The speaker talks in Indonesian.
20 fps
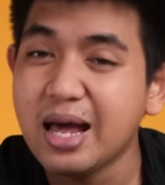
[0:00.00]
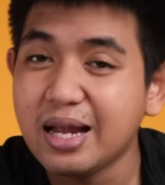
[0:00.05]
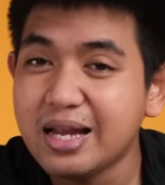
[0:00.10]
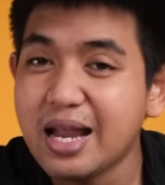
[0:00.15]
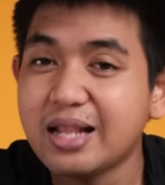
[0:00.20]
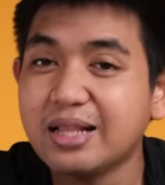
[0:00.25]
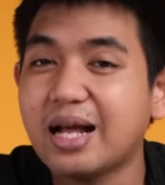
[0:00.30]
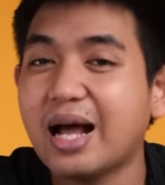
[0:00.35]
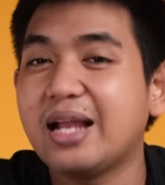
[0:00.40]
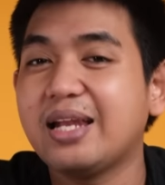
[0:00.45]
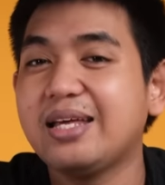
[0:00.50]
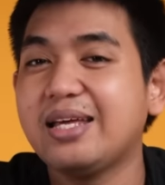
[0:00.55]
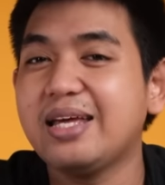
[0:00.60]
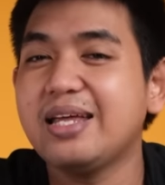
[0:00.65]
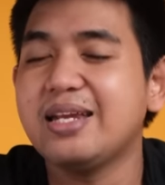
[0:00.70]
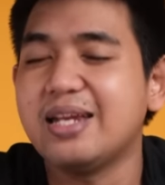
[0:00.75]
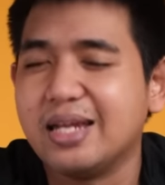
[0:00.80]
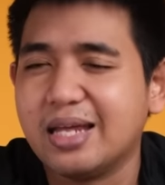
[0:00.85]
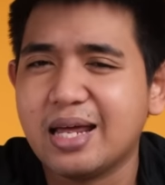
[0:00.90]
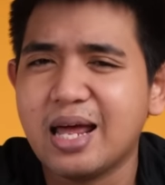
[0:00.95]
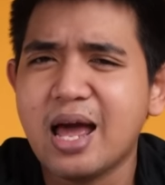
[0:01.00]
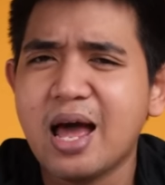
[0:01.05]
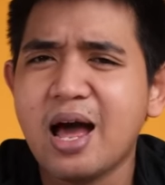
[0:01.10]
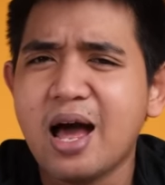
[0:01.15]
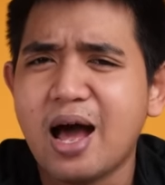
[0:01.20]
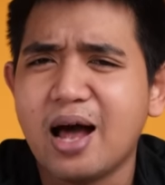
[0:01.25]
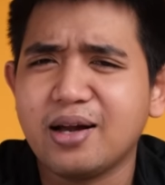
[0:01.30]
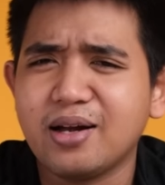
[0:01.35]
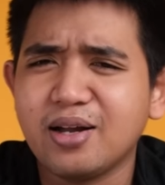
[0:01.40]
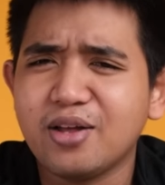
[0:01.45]
Dan kali ini
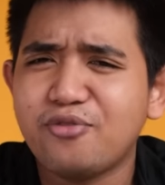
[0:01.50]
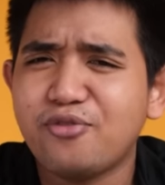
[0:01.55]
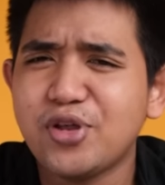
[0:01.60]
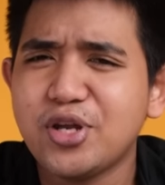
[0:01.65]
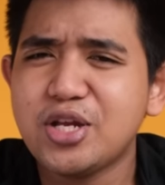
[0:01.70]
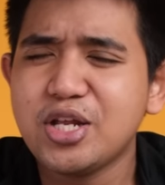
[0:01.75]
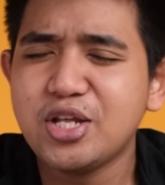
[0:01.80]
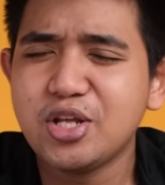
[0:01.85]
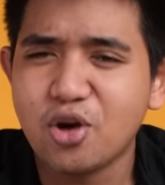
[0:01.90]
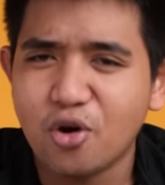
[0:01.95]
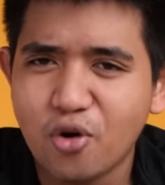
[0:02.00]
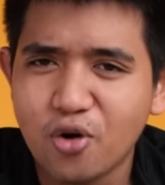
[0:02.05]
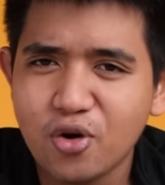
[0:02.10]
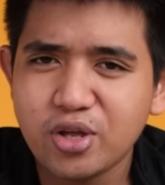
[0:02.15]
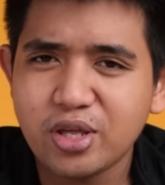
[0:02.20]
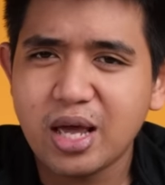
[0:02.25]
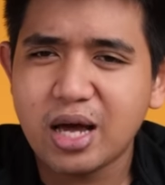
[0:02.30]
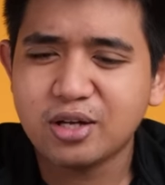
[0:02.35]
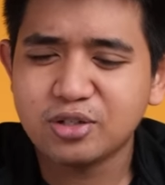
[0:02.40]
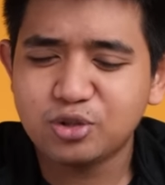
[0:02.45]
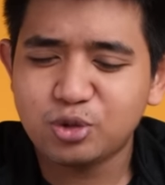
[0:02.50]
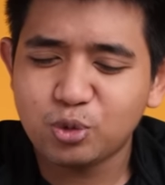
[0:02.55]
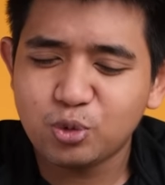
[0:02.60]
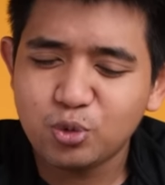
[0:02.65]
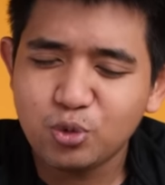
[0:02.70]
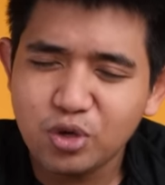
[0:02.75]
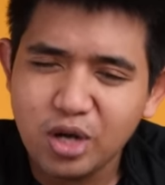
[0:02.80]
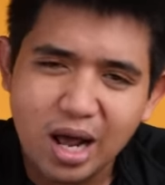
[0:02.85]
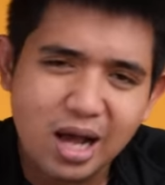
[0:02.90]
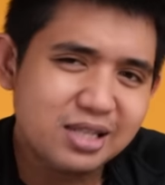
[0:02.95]
adalah video yang
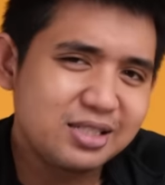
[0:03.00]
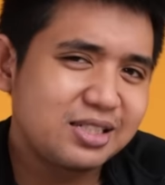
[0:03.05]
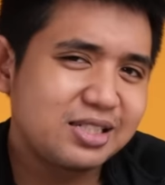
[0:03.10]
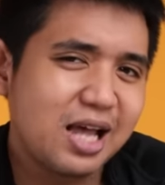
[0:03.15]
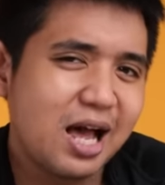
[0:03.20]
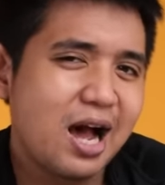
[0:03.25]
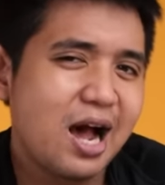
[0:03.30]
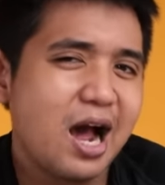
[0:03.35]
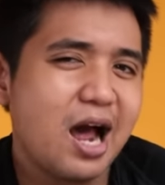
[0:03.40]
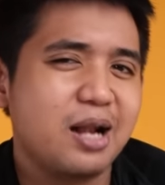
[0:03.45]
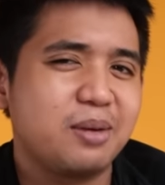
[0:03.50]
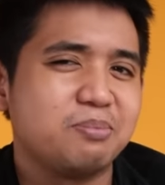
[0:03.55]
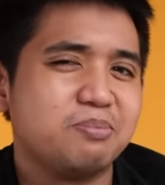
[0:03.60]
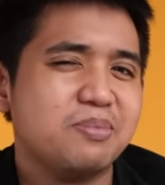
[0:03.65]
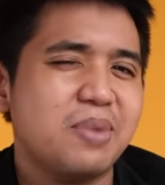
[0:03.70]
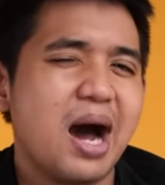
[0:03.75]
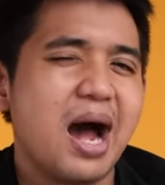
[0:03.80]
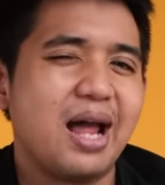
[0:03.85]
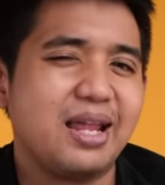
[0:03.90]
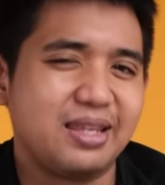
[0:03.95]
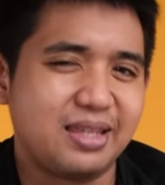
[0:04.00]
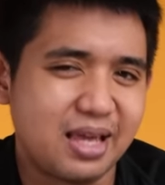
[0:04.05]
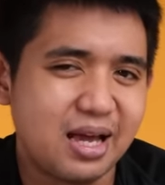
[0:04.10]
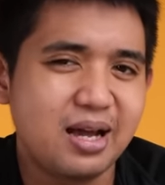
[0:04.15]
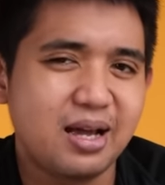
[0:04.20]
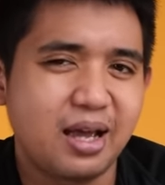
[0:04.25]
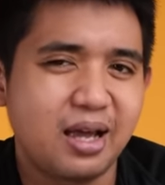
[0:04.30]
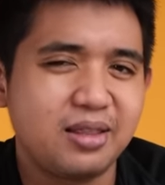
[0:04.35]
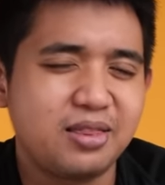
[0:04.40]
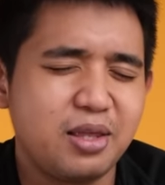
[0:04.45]
sudah sangat banyak
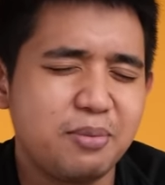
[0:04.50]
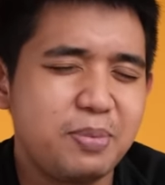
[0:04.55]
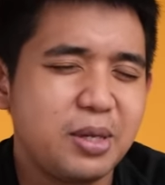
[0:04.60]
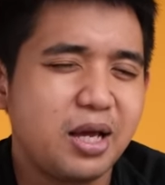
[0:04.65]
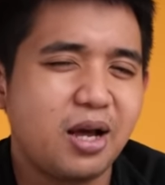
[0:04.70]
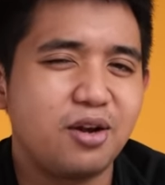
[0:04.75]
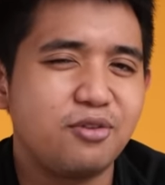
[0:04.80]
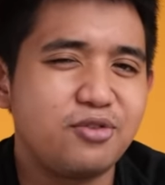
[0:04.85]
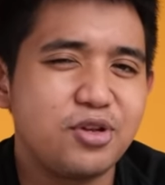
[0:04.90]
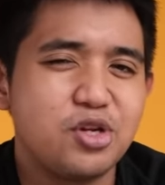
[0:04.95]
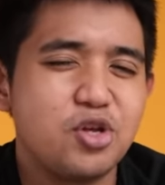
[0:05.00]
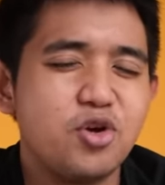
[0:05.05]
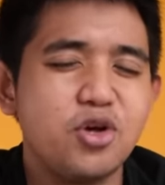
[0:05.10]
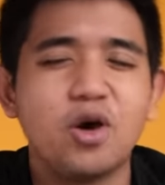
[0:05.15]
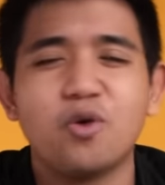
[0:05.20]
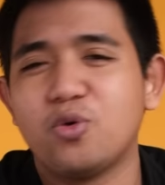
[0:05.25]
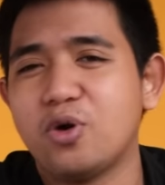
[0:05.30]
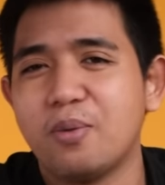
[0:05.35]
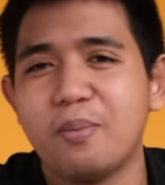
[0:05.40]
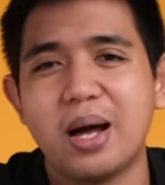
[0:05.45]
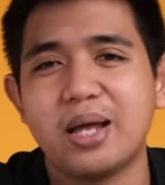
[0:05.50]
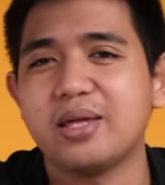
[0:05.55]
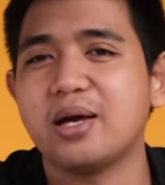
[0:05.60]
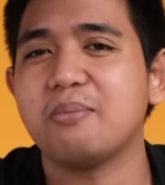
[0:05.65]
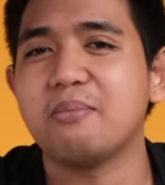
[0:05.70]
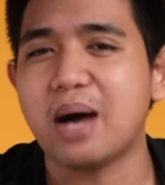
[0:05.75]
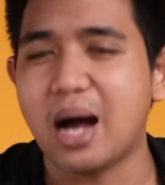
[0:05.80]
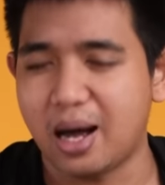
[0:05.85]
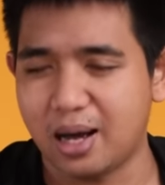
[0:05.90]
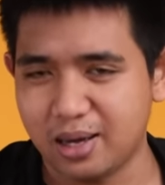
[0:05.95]
ya, tipikal video yang udah banyak
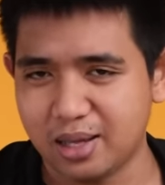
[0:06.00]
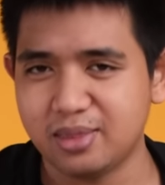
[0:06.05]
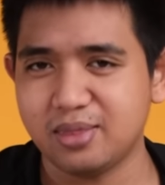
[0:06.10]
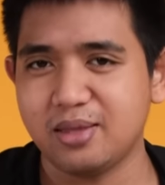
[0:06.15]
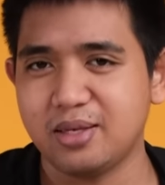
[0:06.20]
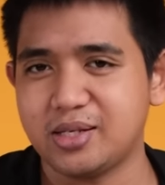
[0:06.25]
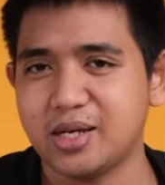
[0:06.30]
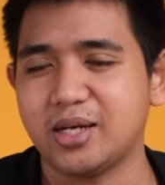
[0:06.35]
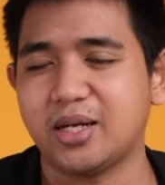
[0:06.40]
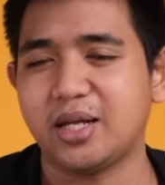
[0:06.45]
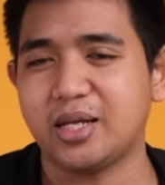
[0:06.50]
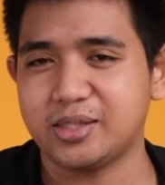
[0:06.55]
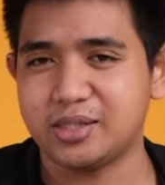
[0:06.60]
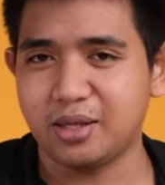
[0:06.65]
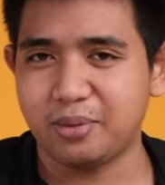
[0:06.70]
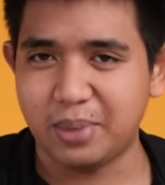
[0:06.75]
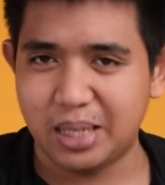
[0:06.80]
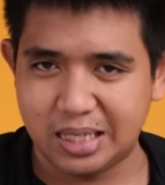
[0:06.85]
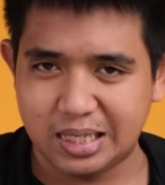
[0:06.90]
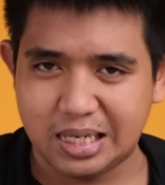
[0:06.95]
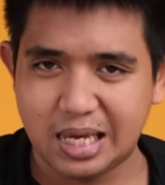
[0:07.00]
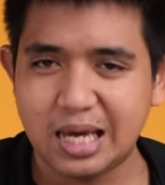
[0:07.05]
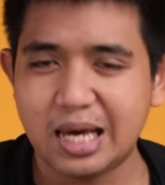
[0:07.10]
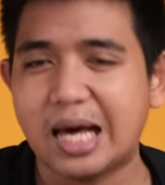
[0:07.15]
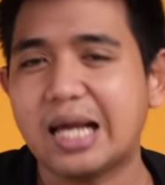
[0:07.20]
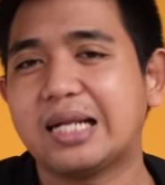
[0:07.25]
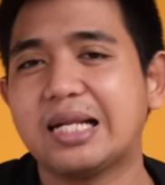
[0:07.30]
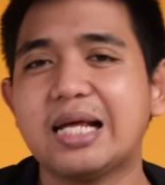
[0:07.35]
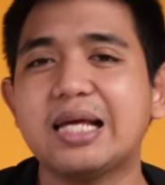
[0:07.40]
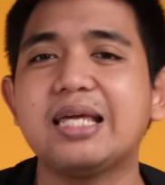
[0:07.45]
banget di channel ST Media
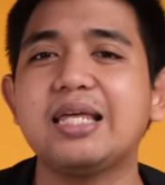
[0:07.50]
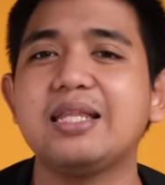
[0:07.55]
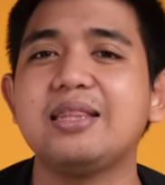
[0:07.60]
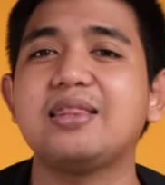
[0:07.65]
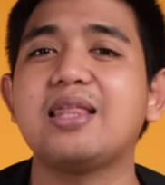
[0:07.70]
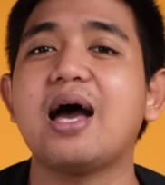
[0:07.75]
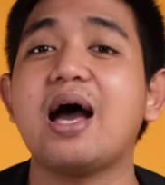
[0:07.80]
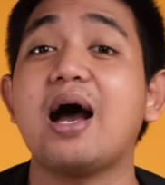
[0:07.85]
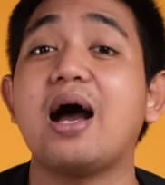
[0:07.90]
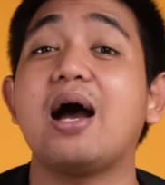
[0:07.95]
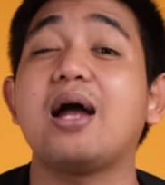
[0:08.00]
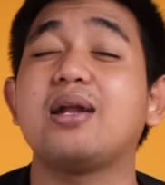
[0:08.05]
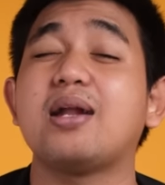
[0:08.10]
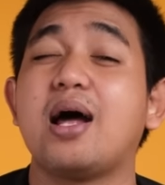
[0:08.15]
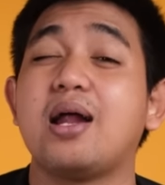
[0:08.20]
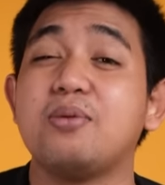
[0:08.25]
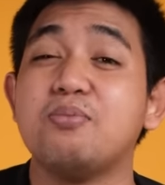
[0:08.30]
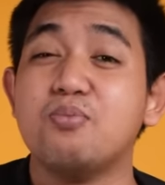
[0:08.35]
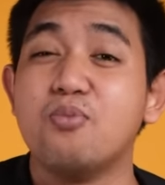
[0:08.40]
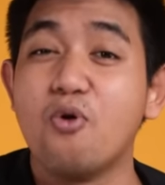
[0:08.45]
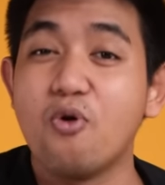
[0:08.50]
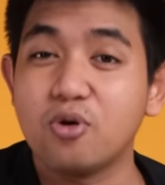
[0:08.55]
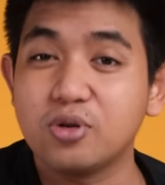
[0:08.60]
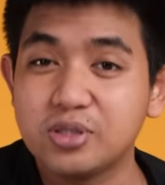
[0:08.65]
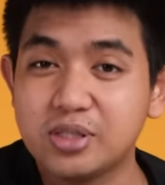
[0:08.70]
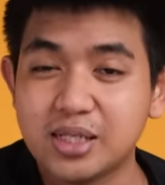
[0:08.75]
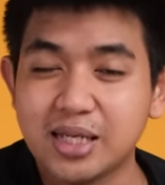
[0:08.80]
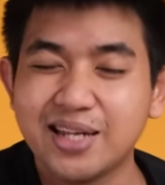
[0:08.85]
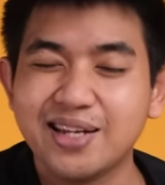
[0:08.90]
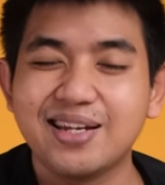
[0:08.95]
karena kita akan
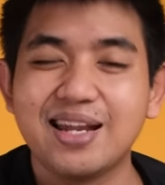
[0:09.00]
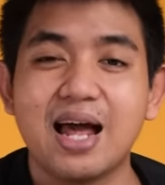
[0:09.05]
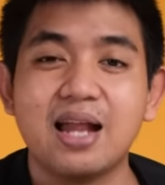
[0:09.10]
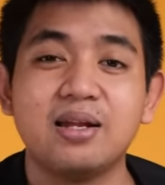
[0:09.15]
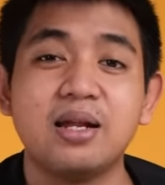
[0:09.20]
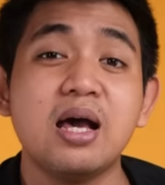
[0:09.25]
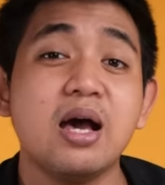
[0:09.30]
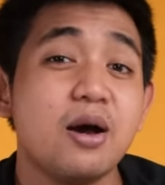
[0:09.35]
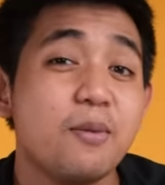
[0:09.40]
unboxing dan